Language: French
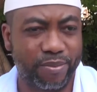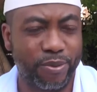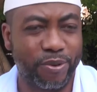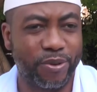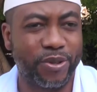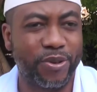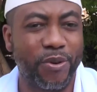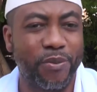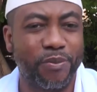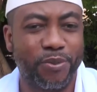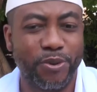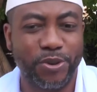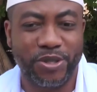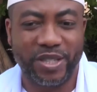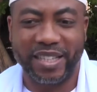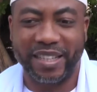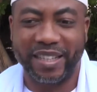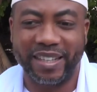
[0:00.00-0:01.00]
pour qu'on
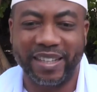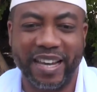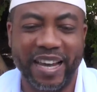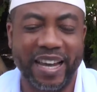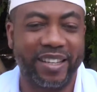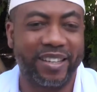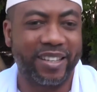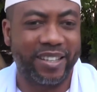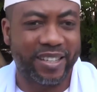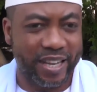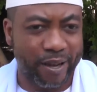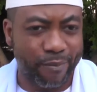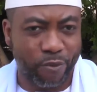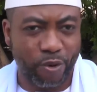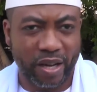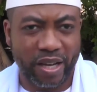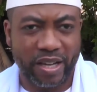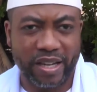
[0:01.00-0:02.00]
puisse être
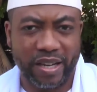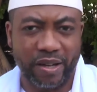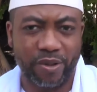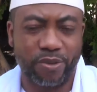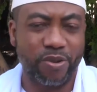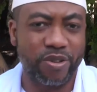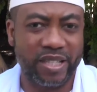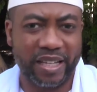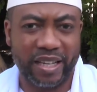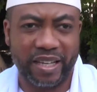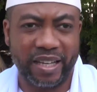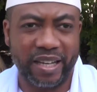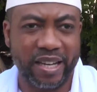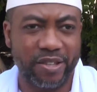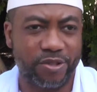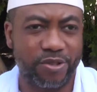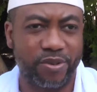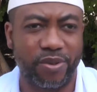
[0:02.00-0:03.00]
témoin dans le concert des
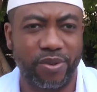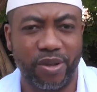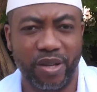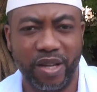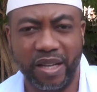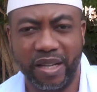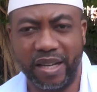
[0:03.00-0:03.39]
nations